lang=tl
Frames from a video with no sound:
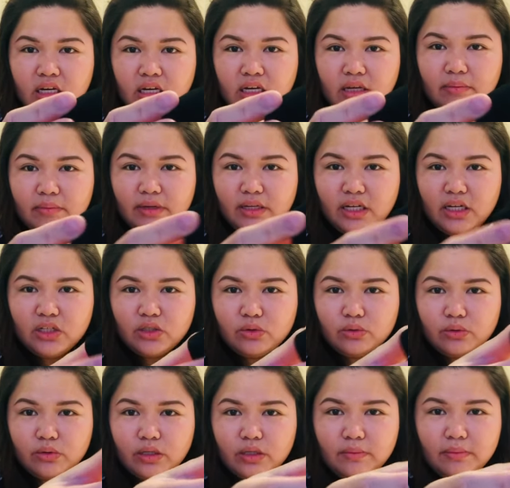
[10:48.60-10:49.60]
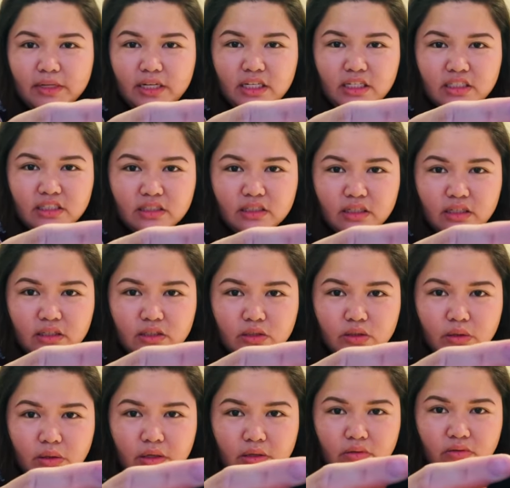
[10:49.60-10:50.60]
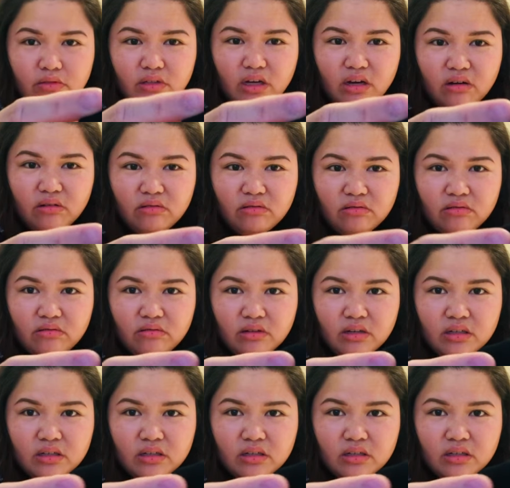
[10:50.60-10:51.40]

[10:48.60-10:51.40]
iba na ito, iba na is, ano na, oh.